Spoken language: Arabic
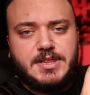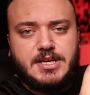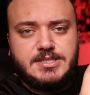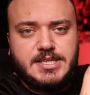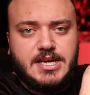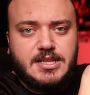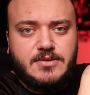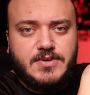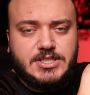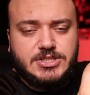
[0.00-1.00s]
مثلا زي هذا
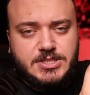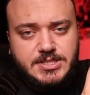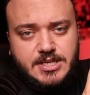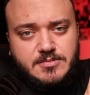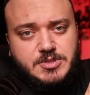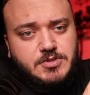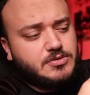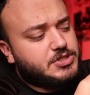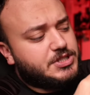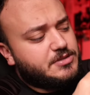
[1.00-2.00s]
الفلاش جي تي
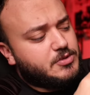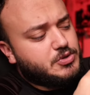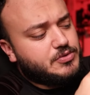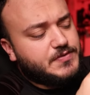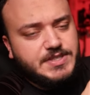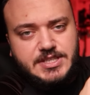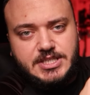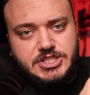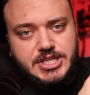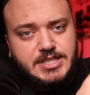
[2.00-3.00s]
520 موجود فيه
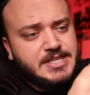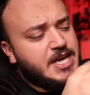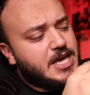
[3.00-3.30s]
درجات